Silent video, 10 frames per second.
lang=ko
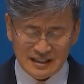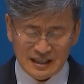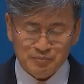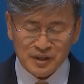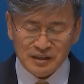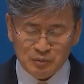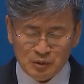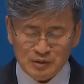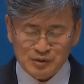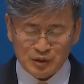함께
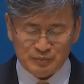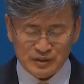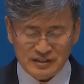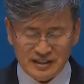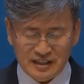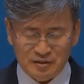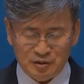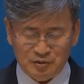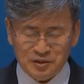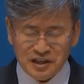모일 수 없을
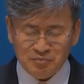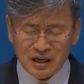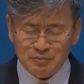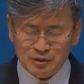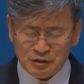때에도 우리의 마음은